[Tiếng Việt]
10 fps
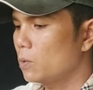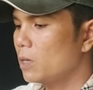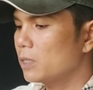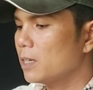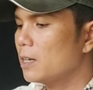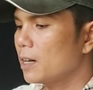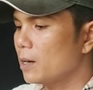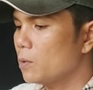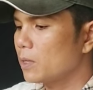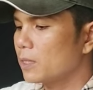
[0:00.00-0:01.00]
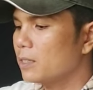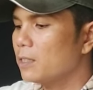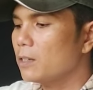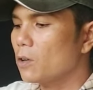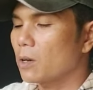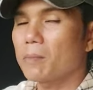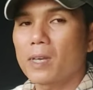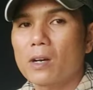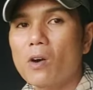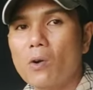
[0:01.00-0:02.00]
quên xế lỡ quên tưới nước rồi nó
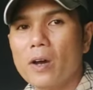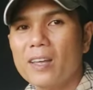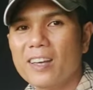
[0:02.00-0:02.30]
bị khô ấy.